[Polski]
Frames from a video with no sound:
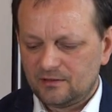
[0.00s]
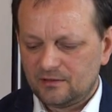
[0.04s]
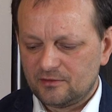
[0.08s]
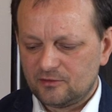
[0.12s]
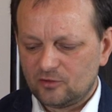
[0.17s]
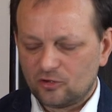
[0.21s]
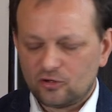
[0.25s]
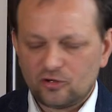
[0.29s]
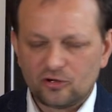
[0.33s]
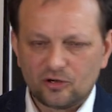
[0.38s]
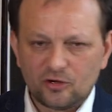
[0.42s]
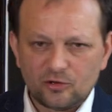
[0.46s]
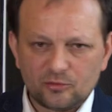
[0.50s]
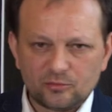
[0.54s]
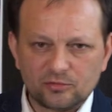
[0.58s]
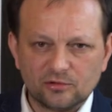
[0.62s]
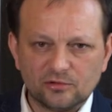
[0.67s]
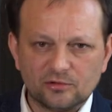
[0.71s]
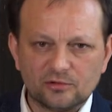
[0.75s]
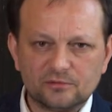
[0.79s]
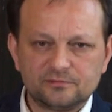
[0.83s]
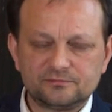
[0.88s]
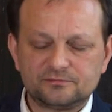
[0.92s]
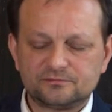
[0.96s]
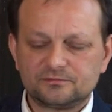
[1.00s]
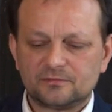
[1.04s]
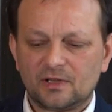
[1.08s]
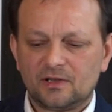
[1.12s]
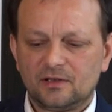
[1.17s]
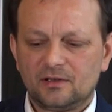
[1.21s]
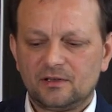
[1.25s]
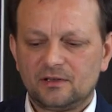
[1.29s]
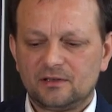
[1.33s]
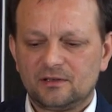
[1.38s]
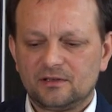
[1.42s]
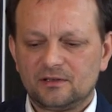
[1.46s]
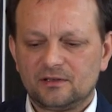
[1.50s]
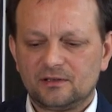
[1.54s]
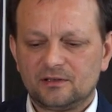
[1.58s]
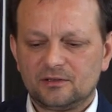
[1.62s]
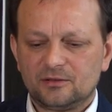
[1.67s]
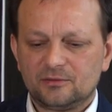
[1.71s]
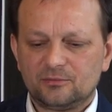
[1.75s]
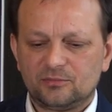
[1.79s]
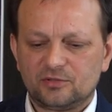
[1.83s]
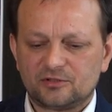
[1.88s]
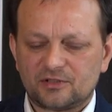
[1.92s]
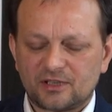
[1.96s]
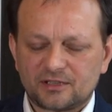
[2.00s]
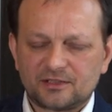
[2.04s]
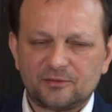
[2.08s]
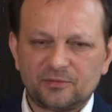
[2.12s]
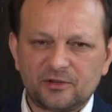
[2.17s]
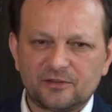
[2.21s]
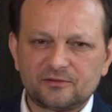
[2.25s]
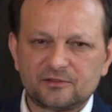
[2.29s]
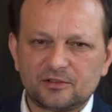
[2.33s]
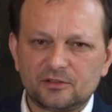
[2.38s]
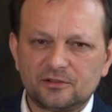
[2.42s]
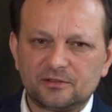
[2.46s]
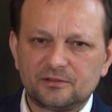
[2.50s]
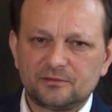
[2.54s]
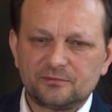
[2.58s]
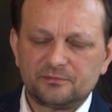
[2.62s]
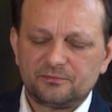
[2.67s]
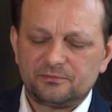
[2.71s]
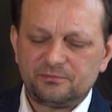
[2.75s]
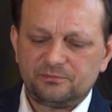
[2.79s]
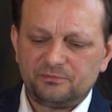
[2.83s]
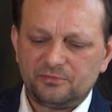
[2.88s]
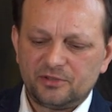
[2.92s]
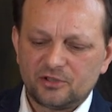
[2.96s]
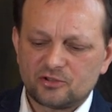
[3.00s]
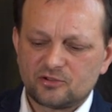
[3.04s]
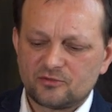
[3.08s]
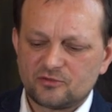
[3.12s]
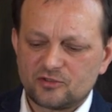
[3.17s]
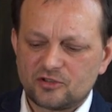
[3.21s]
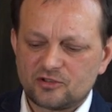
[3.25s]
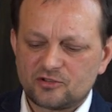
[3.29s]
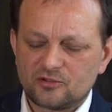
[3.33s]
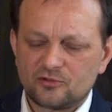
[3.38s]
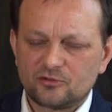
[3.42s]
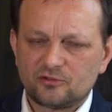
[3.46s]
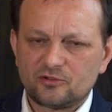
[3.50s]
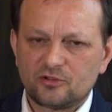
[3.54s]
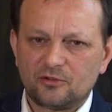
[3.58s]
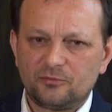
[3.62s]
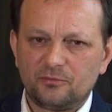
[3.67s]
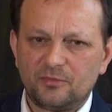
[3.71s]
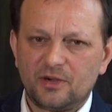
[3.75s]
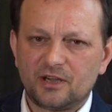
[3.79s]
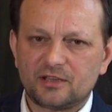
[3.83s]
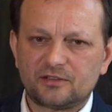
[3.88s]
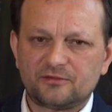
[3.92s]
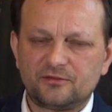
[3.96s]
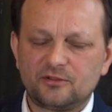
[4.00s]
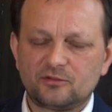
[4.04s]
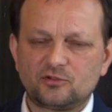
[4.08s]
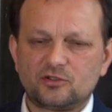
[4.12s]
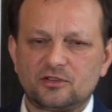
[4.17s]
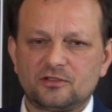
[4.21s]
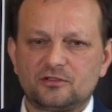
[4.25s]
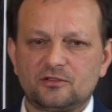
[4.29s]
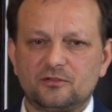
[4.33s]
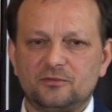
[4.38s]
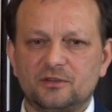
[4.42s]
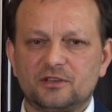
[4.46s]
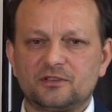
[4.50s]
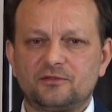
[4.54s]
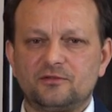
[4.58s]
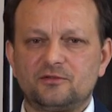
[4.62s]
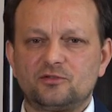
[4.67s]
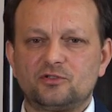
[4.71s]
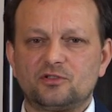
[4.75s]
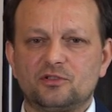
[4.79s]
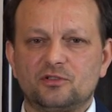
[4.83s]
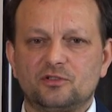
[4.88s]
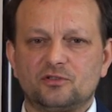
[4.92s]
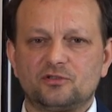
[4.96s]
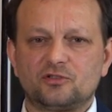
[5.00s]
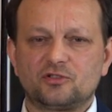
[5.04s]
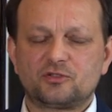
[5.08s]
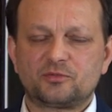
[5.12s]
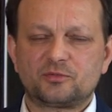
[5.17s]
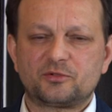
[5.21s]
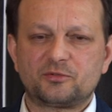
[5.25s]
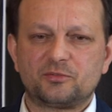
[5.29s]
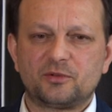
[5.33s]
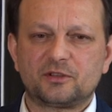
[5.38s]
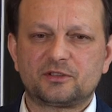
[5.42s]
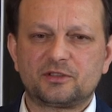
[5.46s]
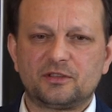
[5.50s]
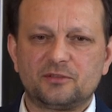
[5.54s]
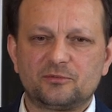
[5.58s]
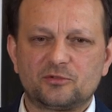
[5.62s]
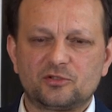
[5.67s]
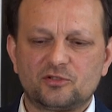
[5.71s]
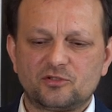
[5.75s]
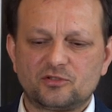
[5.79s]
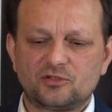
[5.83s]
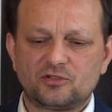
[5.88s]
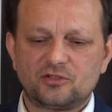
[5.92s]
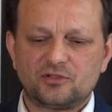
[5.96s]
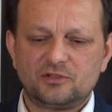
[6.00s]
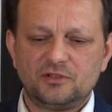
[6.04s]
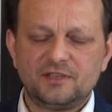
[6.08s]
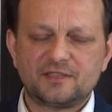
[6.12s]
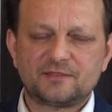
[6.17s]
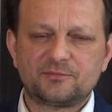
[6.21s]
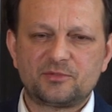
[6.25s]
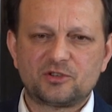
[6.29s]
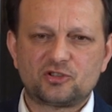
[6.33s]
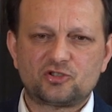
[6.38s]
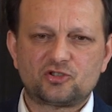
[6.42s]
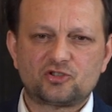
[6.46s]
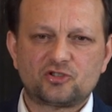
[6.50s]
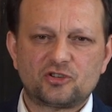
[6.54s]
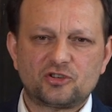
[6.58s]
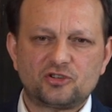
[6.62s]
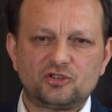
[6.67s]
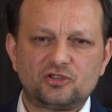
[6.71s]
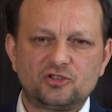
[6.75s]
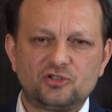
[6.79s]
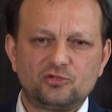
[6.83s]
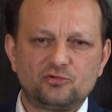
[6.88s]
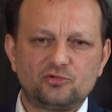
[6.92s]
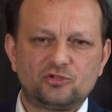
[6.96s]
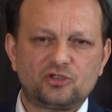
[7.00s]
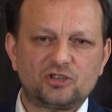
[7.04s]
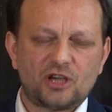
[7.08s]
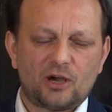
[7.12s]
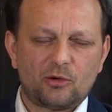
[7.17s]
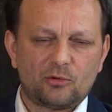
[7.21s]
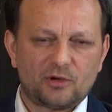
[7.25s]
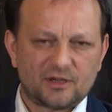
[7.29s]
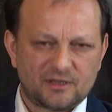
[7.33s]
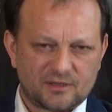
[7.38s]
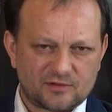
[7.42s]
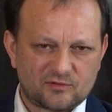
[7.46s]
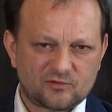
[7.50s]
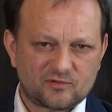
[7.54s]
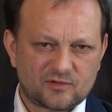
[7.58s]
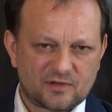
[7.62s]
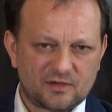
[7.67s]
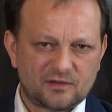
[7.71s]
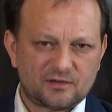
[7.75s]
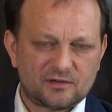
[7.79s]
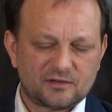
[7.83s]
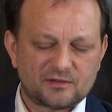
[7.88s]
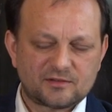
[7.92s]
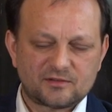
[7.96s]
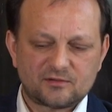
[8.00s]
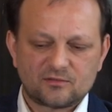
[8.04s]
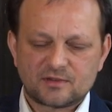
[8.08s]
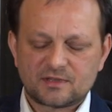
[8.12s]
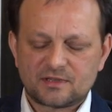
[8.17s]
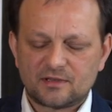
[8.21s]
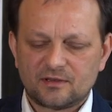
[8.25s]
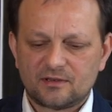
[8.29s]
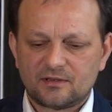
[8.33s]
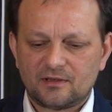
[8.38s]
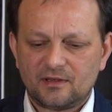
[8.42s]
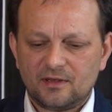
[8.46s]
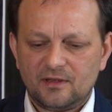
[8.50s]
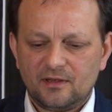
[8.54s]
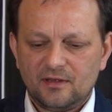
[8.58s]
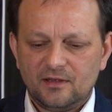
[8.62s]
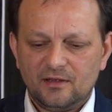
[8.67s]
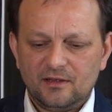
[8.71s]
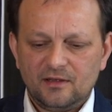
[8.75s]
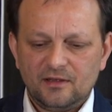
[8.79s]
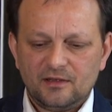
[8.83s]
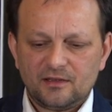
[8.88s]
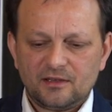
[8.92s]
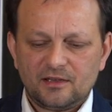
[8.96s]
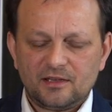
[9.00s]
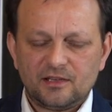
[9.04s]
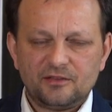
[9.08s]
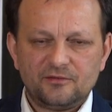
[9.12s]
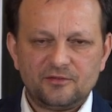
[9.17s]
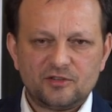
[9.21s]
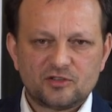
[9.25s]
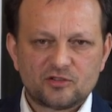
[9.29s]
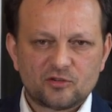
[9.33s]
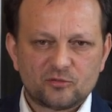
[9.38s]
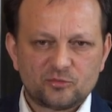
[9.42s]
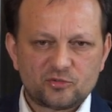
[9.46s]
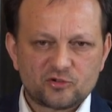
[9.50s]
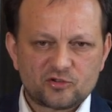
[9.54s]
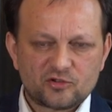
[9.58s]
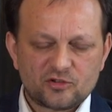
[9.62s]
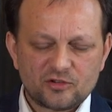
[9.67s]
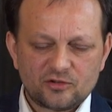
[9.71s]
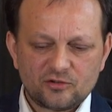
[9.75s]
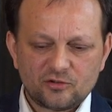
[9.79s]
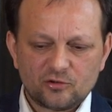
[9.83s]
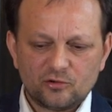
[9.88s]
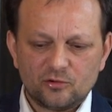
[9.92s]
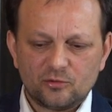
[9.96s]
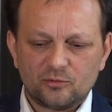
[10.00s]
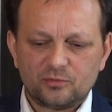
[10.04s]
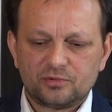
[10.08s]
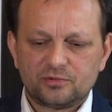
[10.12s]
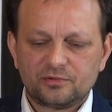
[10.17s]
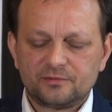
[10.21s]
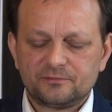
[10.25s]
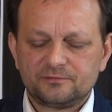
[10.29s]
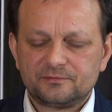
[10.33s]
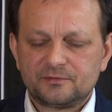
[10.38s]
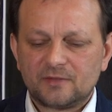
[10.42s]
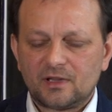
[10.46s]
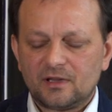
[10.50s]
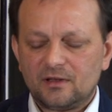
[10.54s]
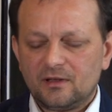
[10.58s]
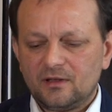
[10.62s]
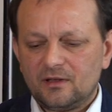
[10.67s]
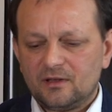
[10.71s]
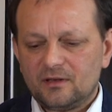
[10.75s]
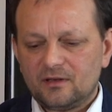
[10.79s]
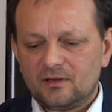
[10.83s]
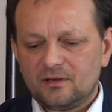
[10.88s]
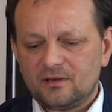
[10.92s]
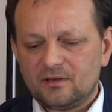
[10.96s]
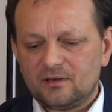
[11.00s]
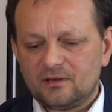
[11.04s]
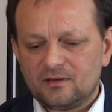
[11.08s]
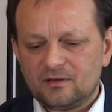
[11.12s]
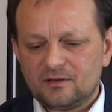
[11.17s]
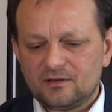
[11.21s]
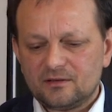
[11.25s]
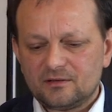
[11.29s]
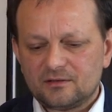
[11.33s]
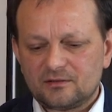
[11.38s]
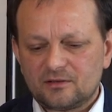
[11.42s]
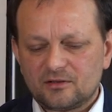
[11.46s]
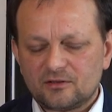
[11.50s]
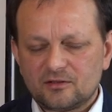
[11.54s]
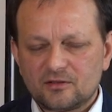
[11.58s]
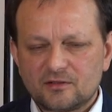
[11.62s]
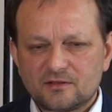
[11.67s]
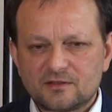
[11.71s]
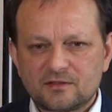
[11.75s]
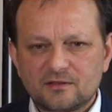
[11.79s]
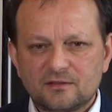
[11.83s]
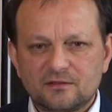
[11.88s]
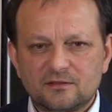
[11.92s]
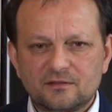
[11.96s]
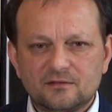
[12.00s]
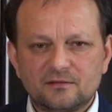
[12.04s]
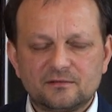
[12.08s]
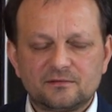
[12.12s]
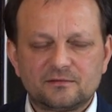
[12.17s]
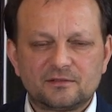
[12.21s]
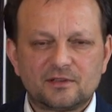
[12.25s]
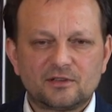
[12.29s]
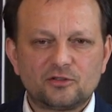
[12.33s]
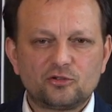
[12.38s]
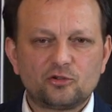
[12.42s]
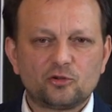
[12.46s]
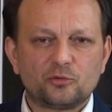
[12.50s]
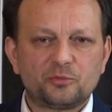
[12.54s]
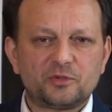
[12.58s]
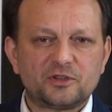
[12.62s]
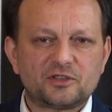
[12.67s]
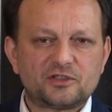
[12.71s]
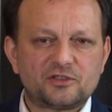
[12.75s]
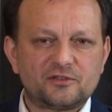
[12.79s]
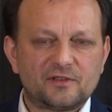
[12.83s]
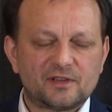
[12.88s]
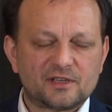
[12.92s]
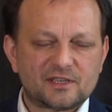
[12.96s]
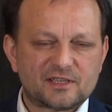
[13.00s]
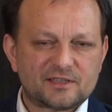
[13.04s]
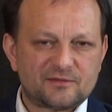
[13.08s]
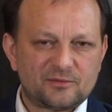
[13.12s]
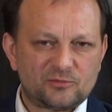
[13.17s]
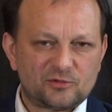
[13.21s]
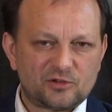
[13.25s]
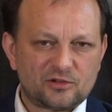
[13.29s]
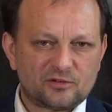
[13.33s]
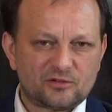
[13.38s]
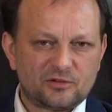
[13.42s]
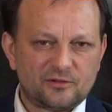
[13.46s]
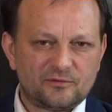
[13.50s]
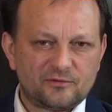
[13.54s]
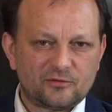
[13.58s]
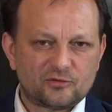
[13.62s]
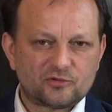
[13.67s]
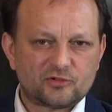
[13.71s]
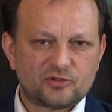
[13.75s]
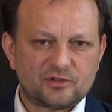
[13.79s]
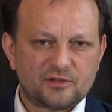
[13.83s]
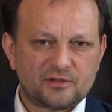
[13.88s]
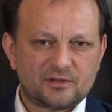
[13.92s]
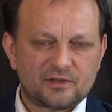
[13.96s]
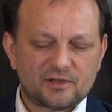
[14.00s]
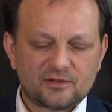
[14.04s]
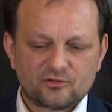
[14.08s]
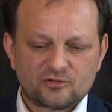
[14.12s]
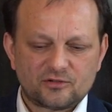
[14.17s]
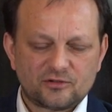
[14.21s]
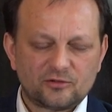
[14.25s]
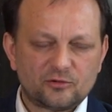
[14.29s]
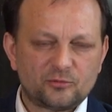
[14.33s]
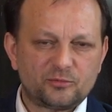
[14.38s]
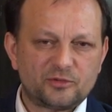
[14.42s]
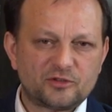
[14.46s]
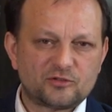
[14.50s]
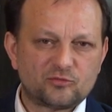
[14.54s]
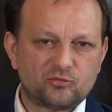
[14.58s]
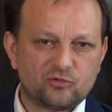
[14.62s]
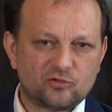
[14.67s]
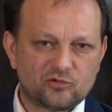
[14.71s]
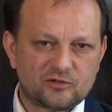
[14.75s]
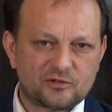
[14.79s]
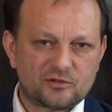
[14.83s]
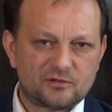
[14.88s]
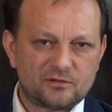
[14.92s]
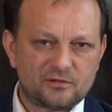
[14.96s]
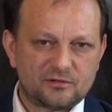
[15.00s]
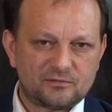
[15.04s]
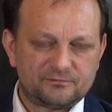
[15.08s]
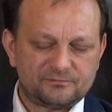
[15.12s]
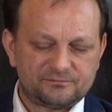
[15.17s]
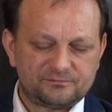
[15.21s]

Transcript: y, do grobu, y, bo tak naprawdę pierwszą rzeczą, o którą martwią się, to martwią się o to, czy przypadkiem ktoś nie zbezcześcił ciała Jezusa Chrystusa. Kiedy widzą pusty grób, e, to drodzy, ten grób jest świadectwem tylko i wyłącznie tego, że grób jest pusty.